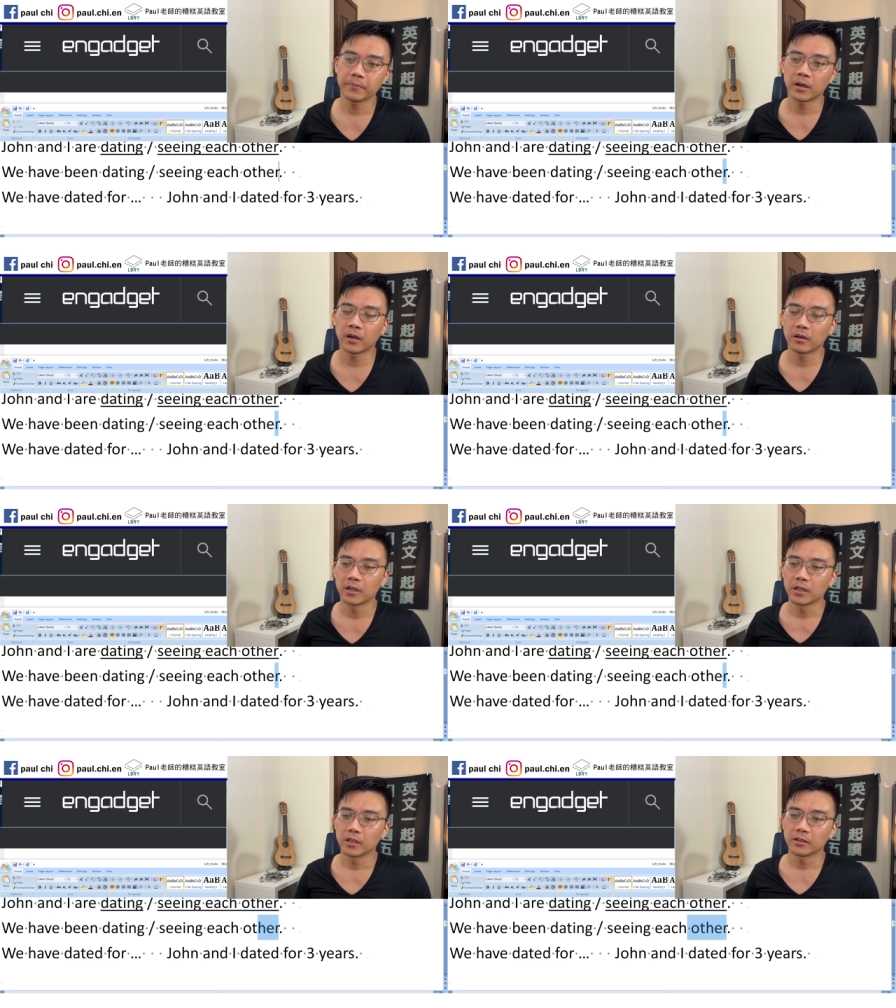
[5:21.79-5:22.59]
好，
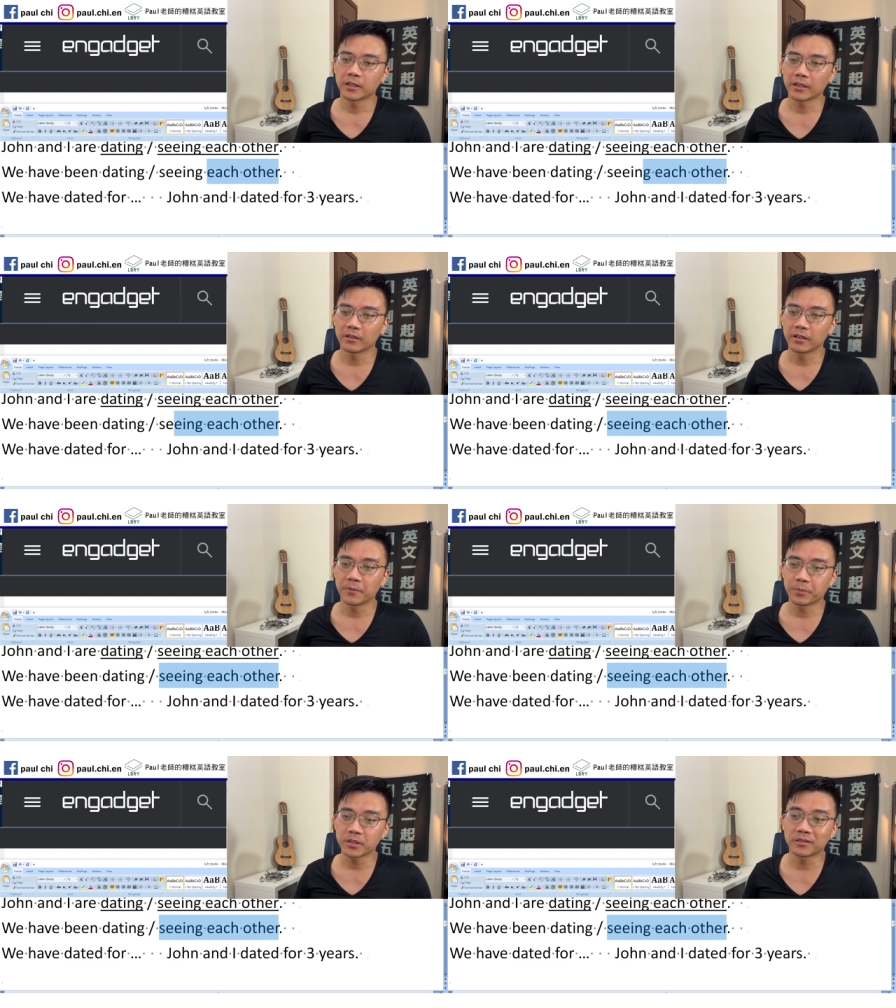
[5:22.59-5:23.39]
但你
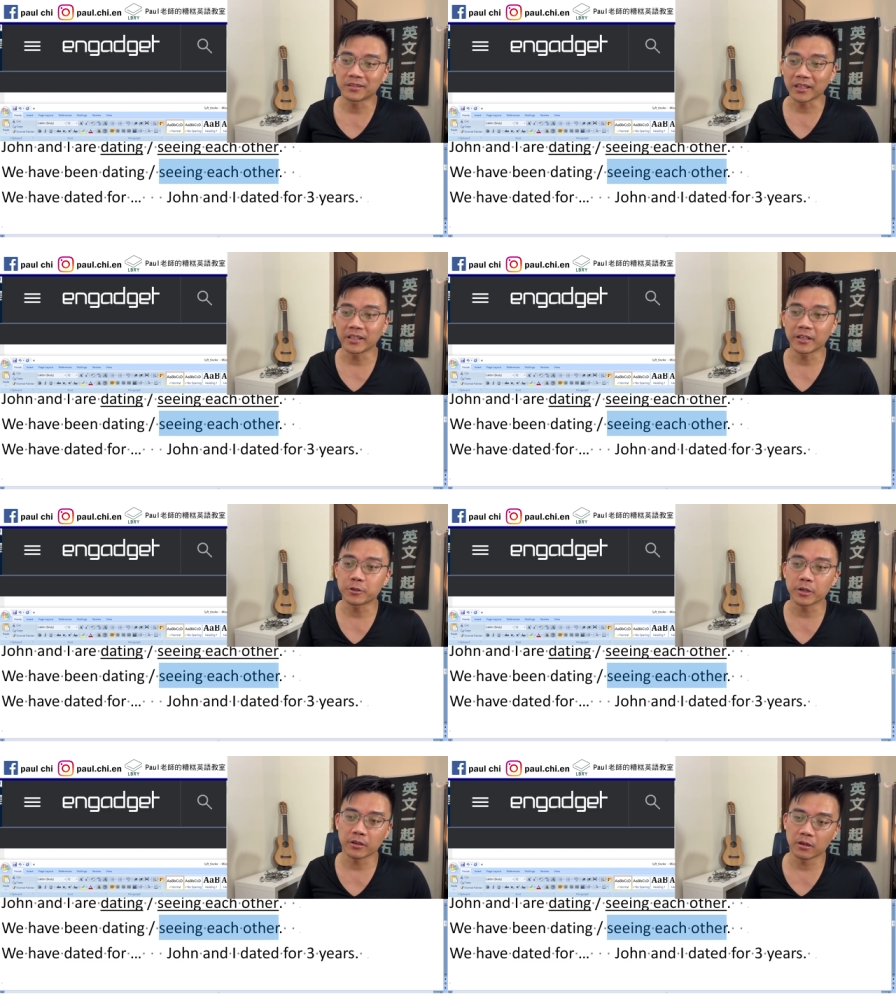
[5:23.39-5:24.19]
不是 dating
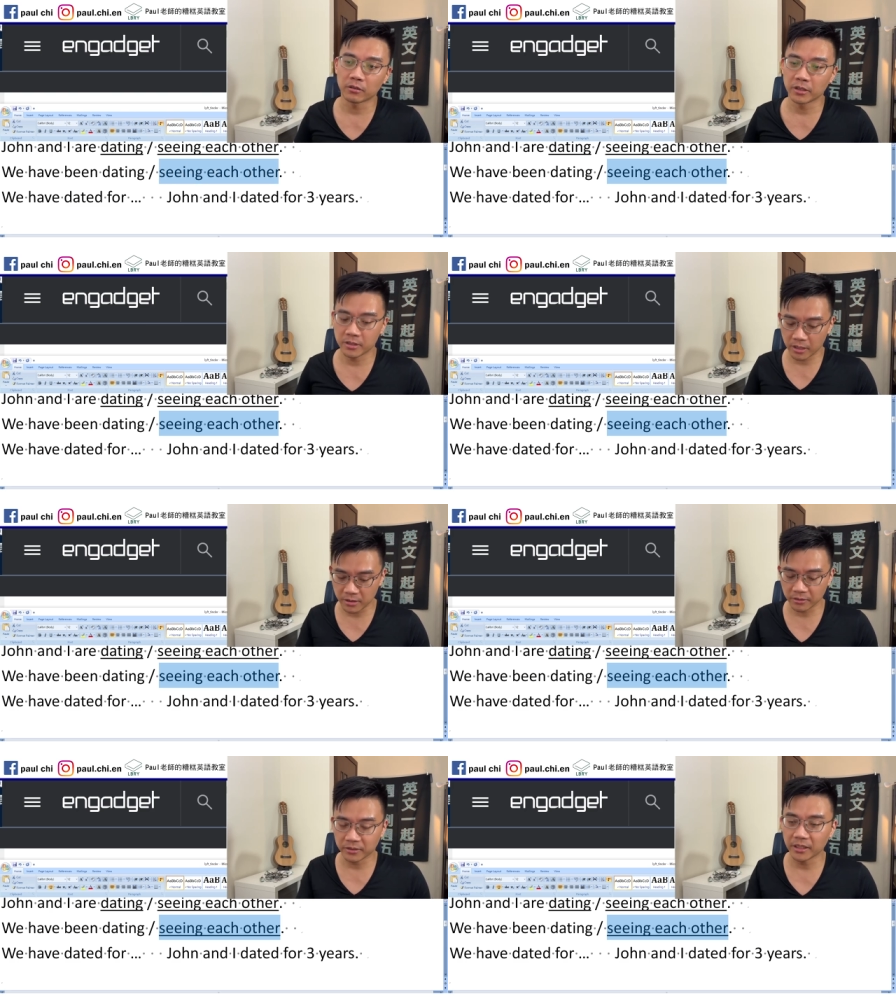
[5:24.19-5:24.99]
each other 哦，你只要
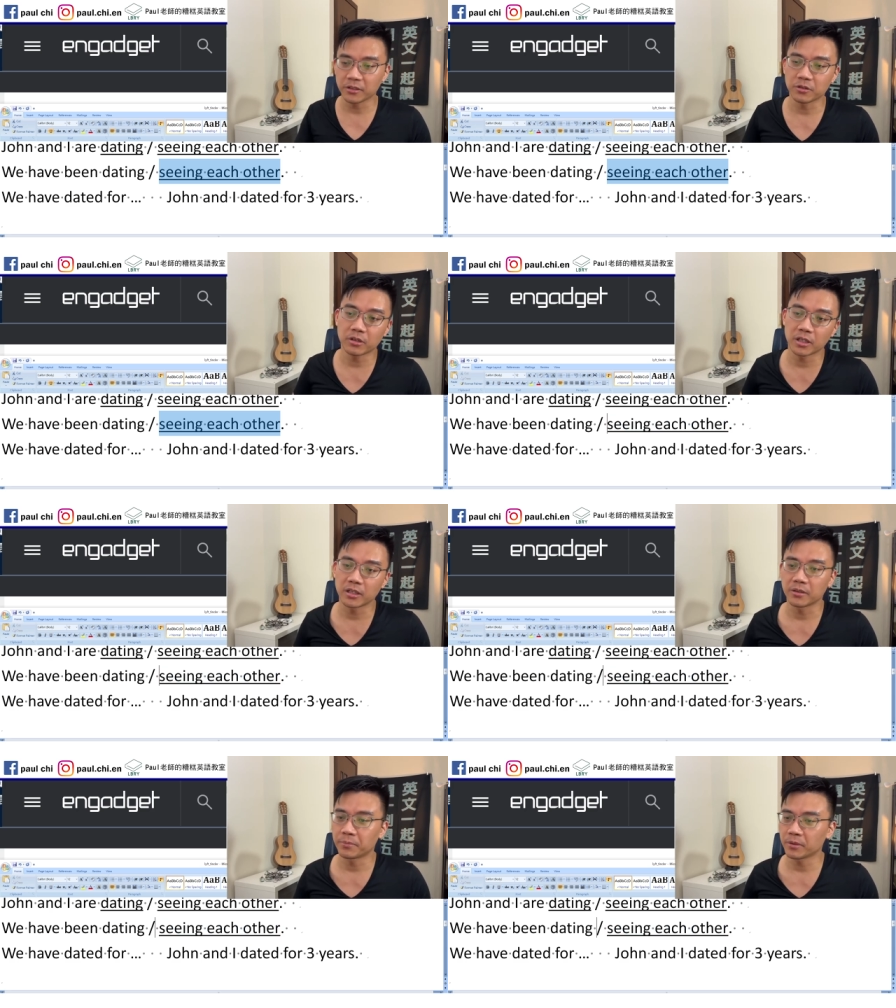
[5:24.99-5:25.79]
讲 dating 就可
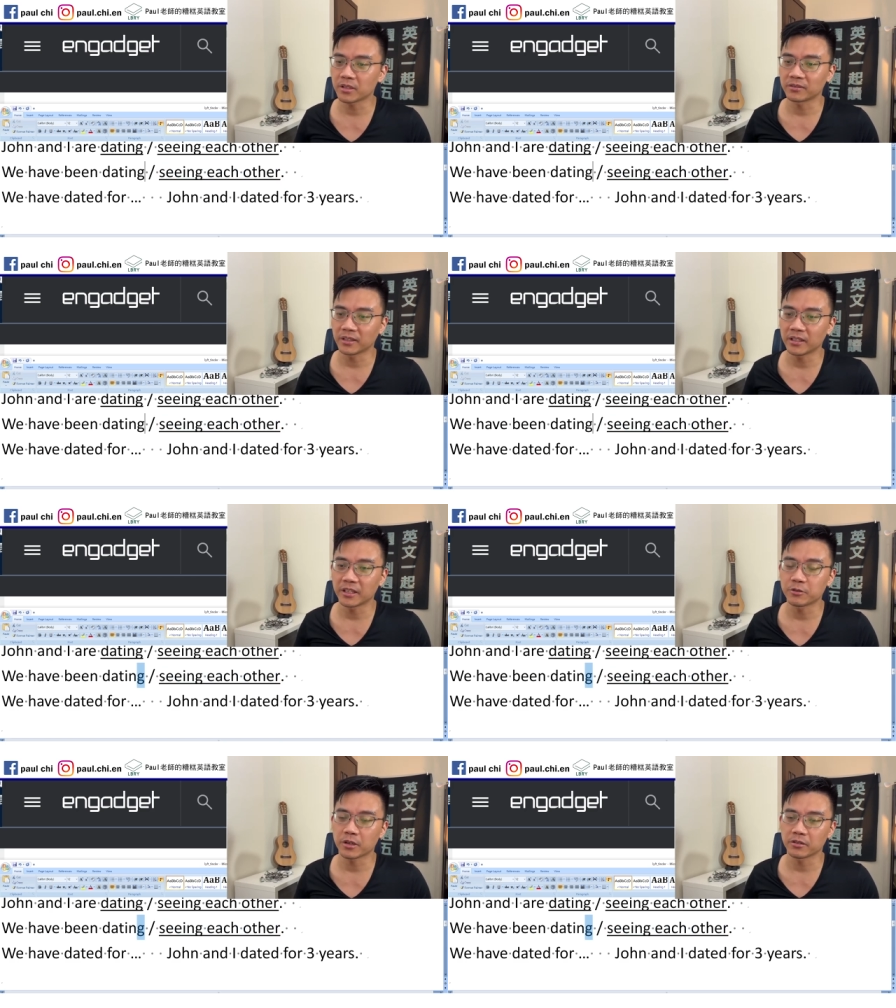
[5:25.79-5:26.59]
以了，你不用讲
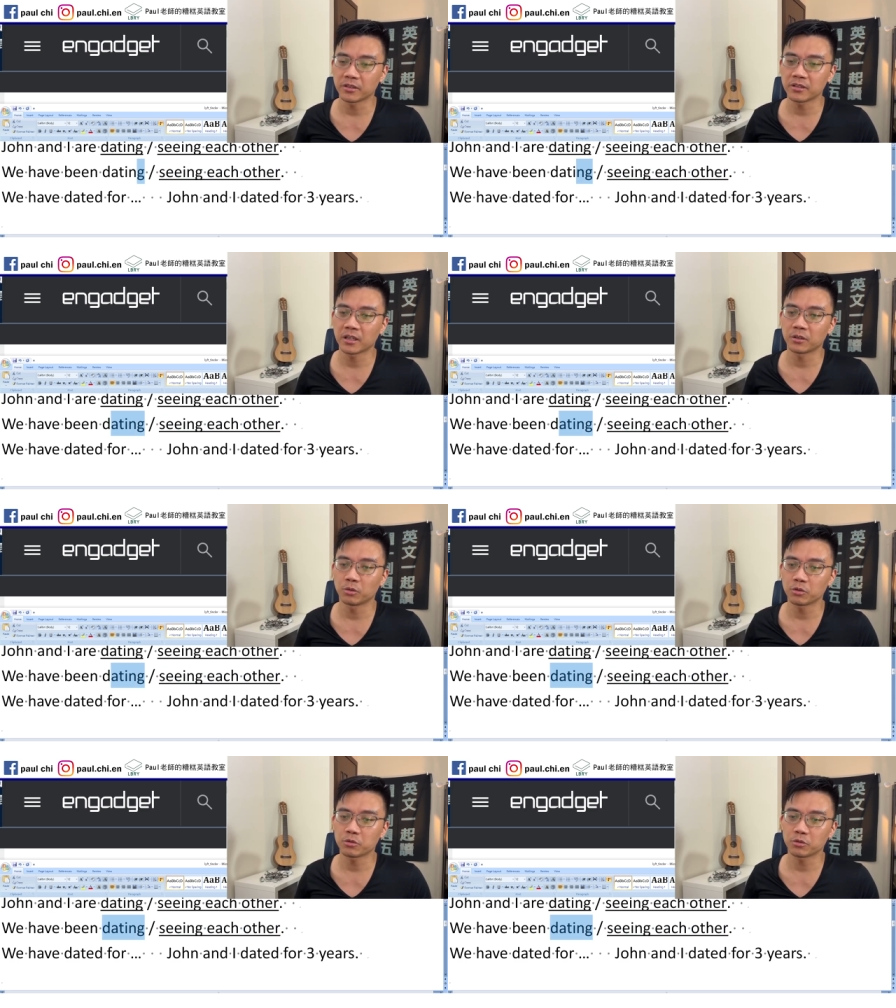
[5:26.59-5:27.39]
dating each other，听起来很
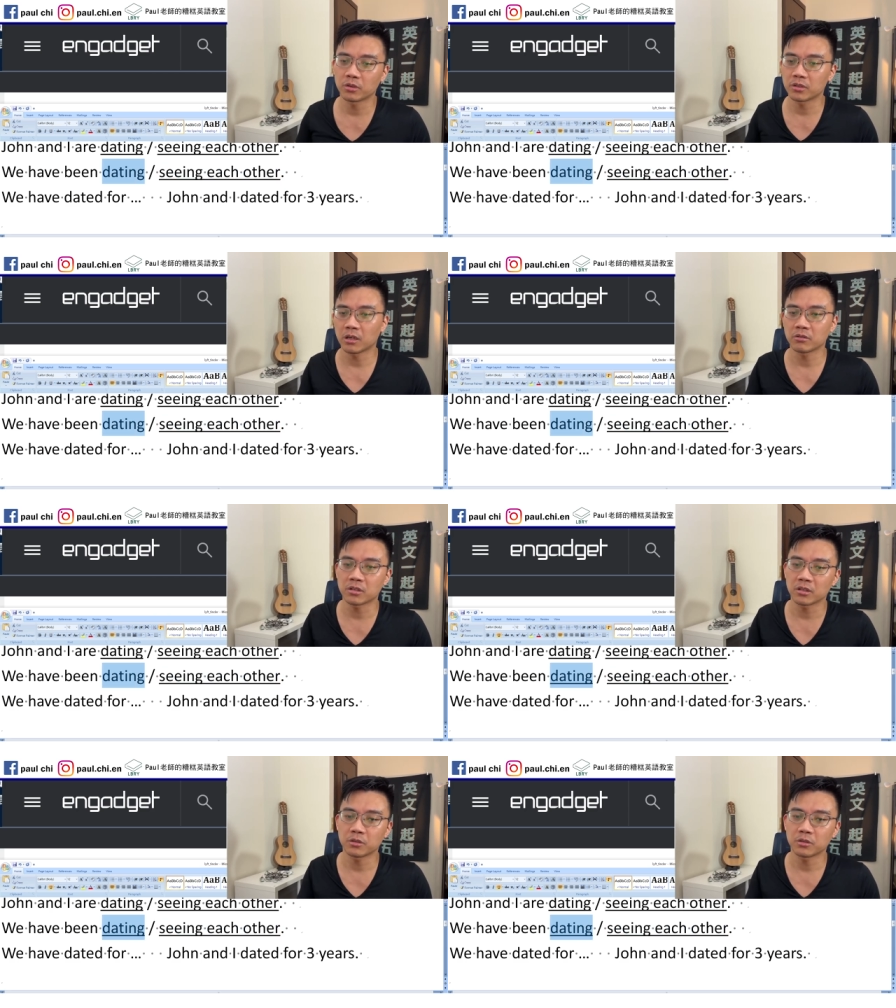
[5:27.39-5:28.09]
啰嗦绕舌。